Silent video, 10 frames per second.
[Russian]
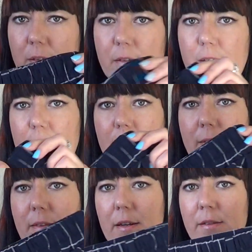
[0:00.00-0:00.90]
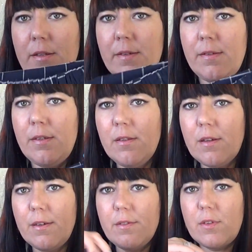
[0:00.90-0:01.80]
С задней стороны
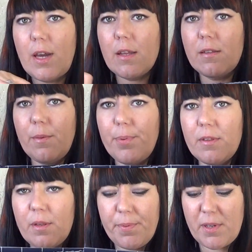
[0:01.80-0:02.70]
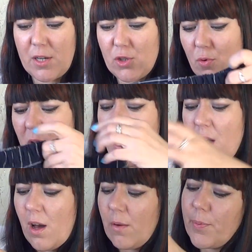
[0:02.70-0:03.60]
резинка, тянется, в принципе, хорошо.
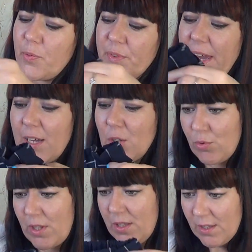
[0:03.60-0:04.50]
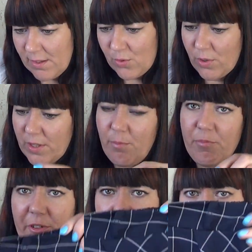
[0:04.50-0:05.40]
В общем, я ее надела, но она
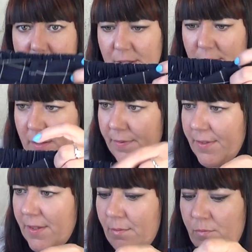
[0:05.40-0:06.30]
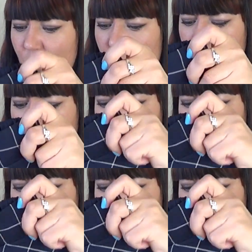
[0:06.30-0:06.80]
мне впритык совсем. Можно так